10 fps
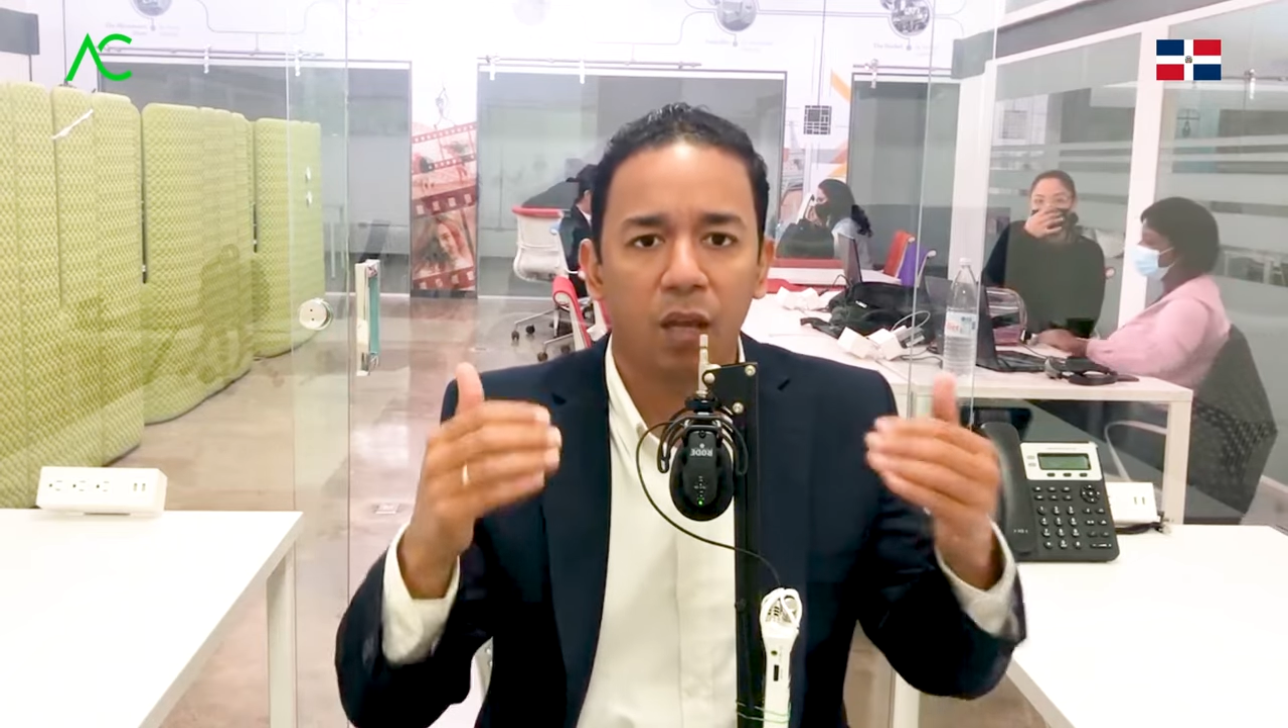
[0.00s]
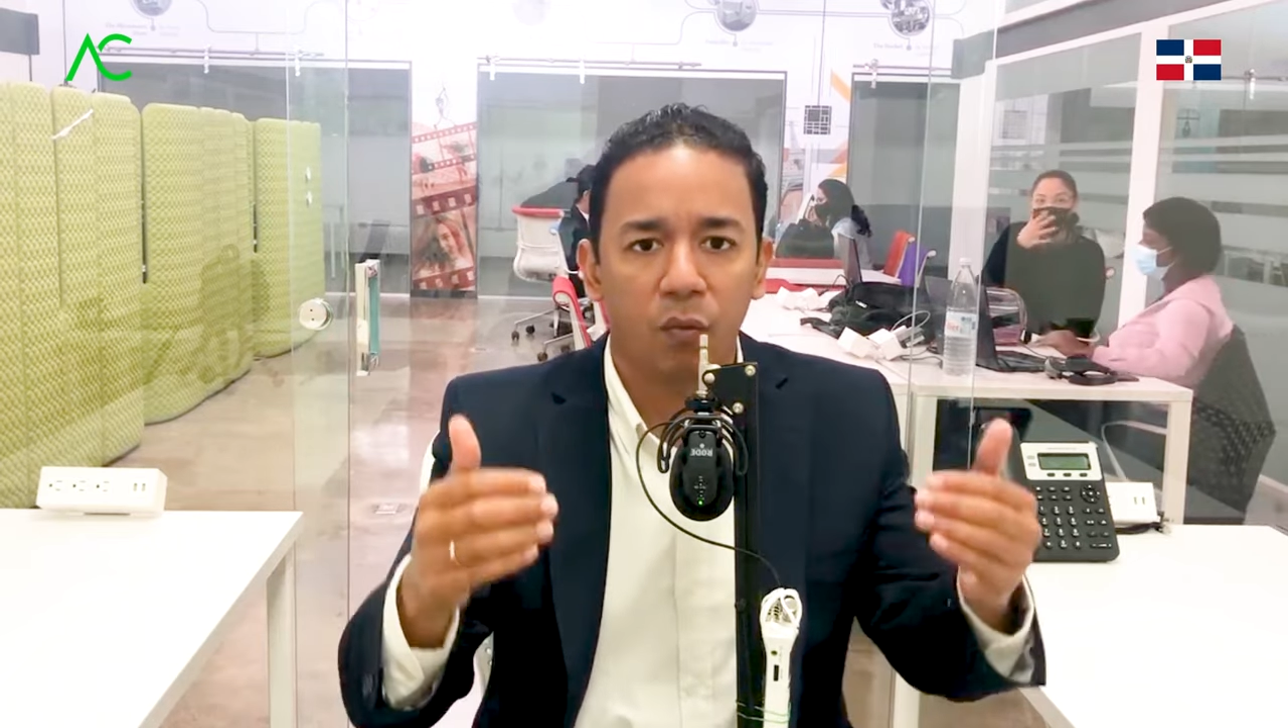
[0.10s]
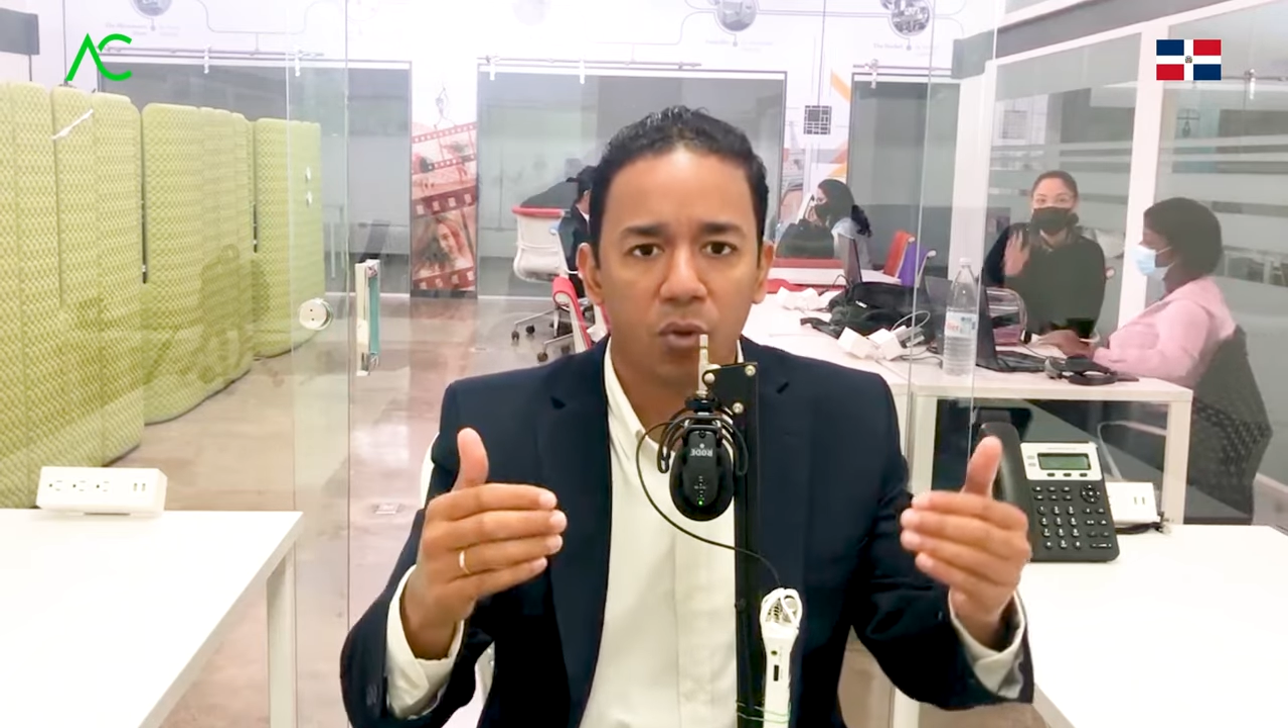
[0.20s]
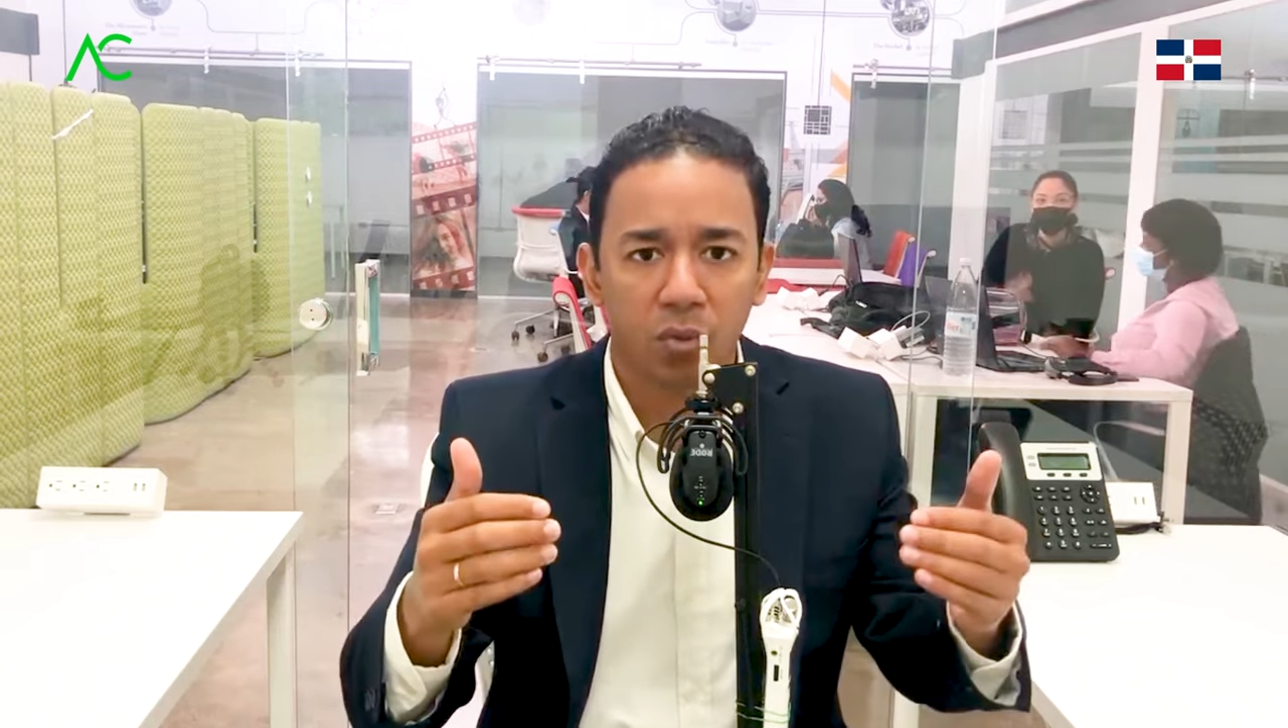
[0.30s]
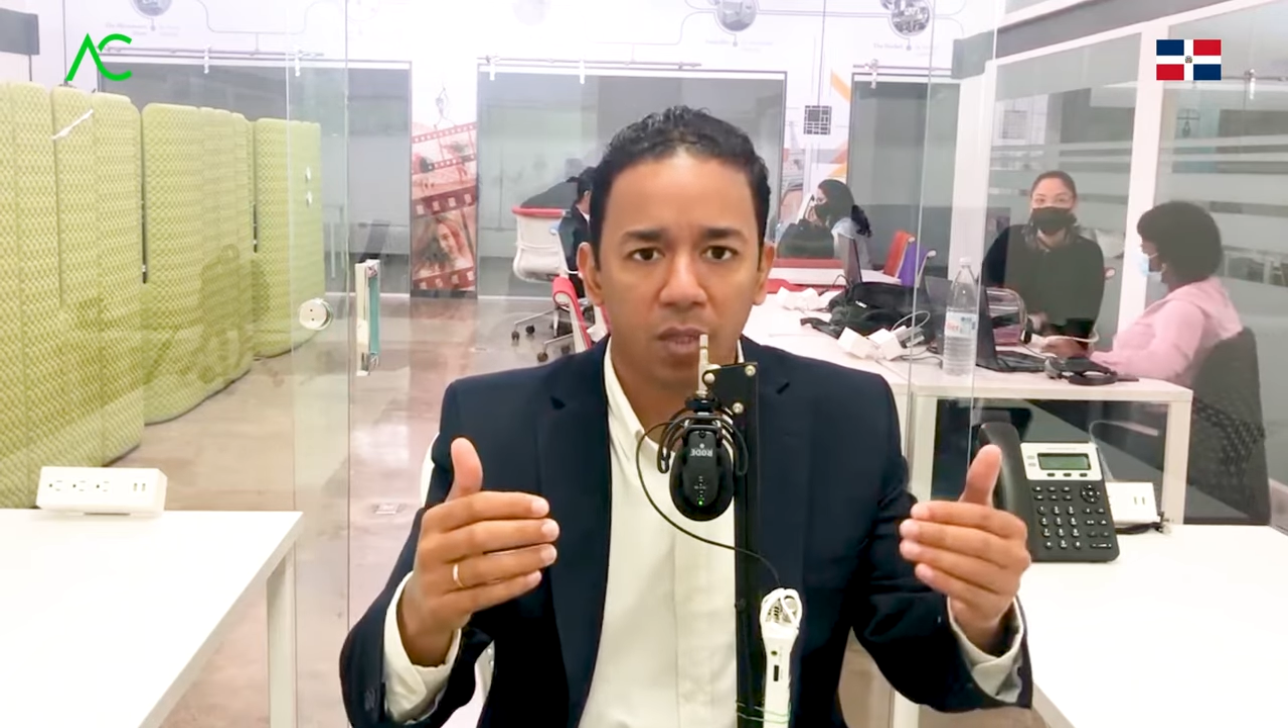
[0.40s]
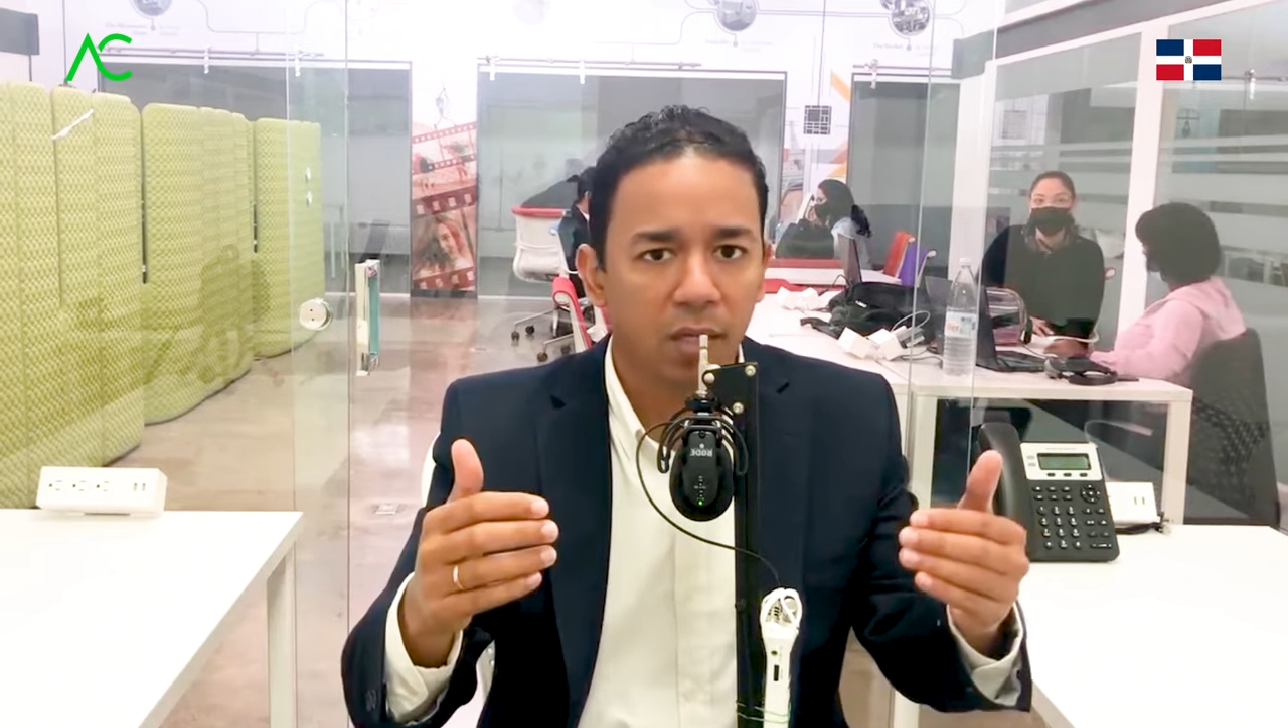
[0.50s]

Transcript: el edificio